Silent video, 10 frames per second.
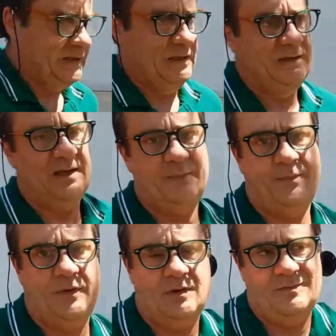del
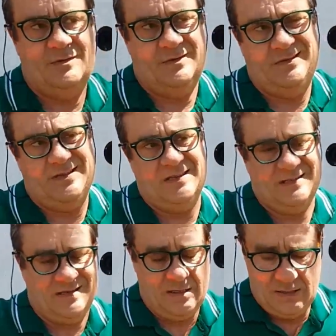tappo che ho messo in
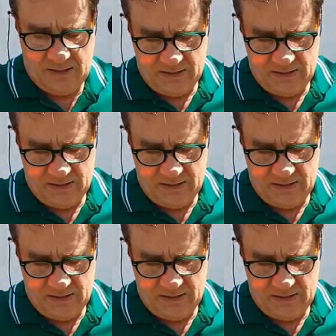tasca